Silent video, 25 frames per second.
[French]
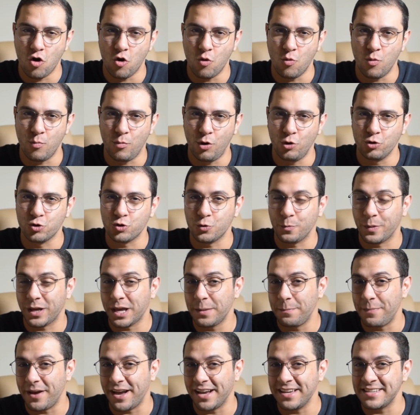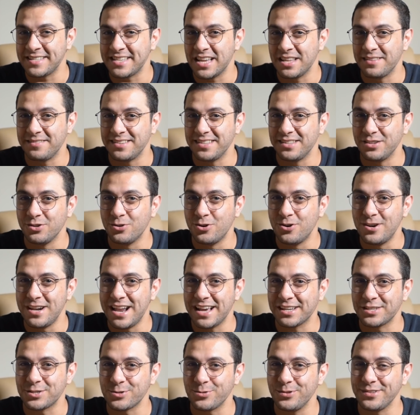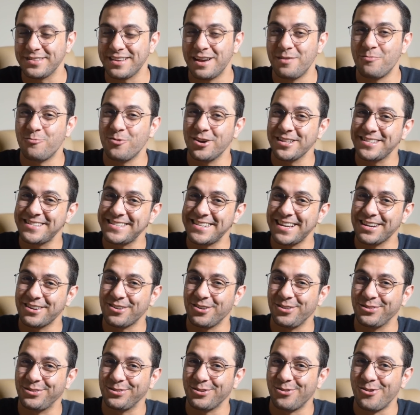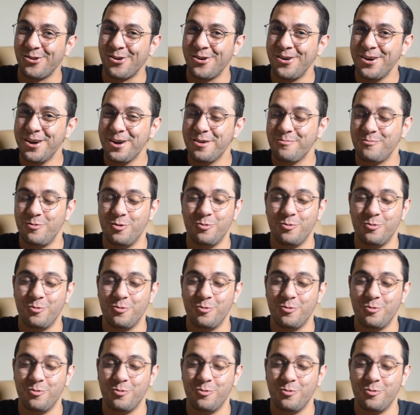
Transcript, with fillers: Au moment où je préparais cette vidéo, l'action est à moins de 50 euros.